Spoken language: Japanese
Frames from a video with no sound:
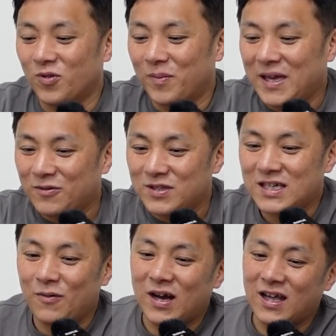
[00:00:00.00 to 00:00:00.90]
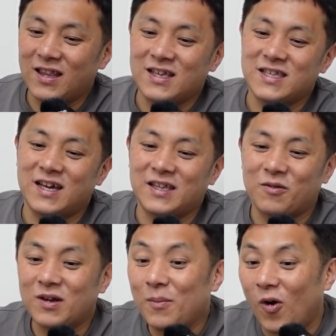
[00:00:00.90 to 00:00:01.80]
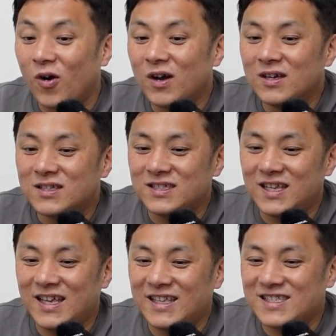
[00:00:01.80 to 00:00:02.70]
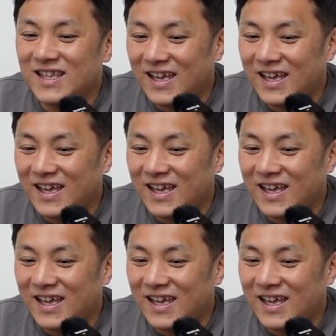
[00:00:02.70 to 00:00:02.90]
うこのバイクにしかわからない世界なのかもしれないです